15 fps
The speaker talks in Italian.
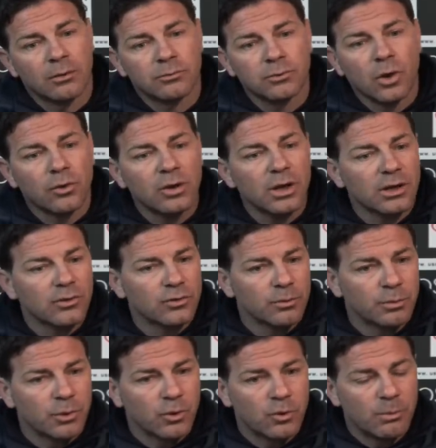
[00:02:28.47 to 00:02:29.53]
No, non è che sono
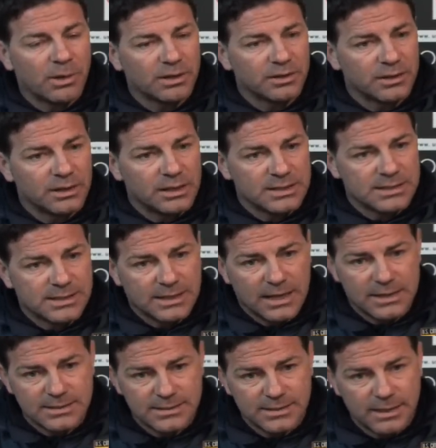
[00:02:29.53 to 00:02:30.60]
preoccupato della
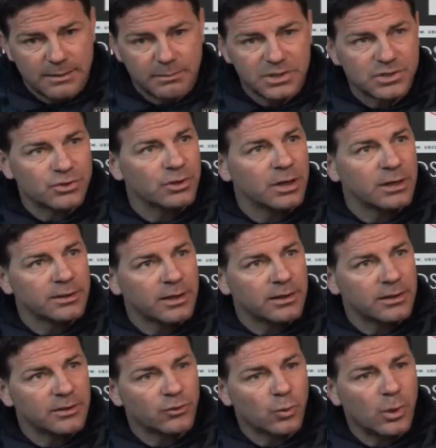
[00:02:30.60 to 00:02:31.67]
scarsa personalità
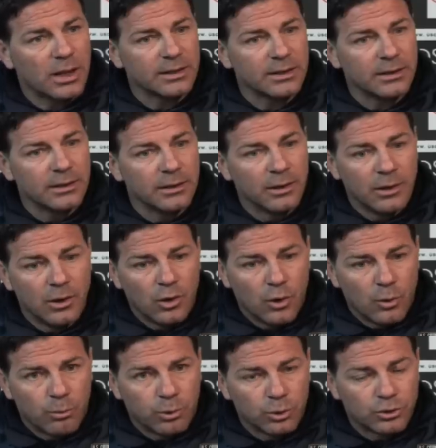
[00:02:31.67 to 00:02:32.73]
della squadra.
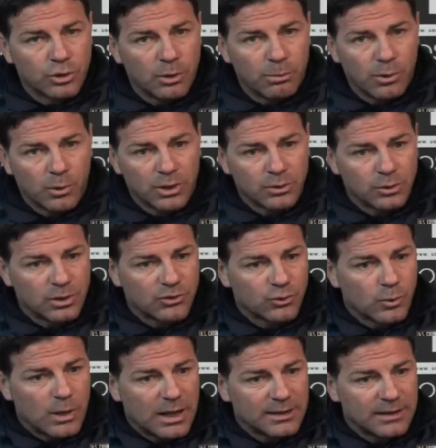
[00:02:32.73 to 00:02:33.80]
Purtroppo quando una
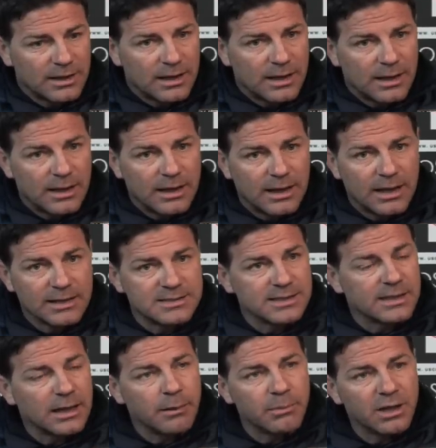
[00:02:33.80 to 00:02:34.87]
squadra si
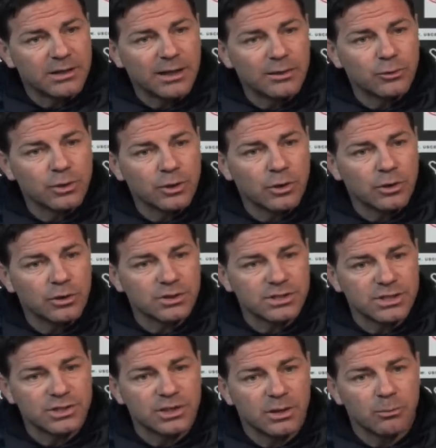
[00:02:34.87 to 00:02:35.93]
cambia tanto in
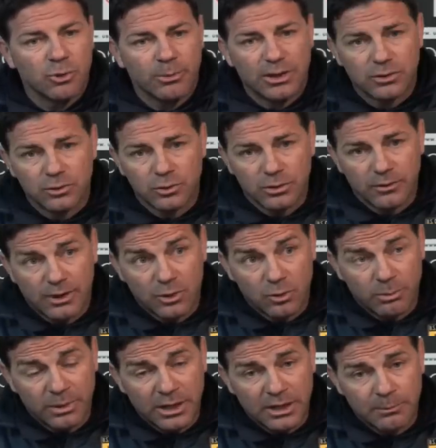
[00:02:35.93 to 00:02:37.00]
corsa, c'è il momento dove vanno
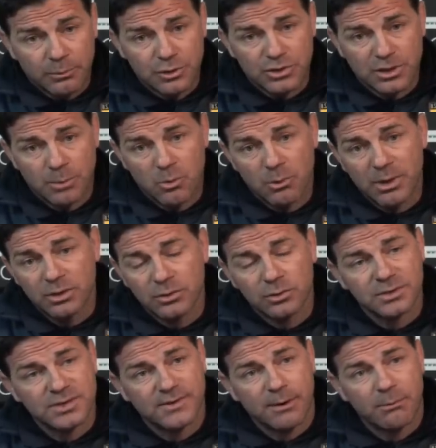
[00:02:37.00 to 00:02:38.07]
bene e poi c'è il momento
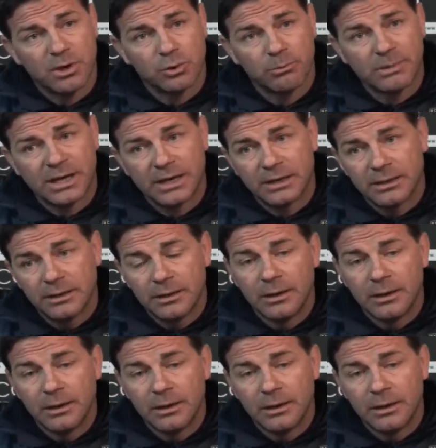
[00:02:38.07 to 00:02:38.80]
dove si va meno bene.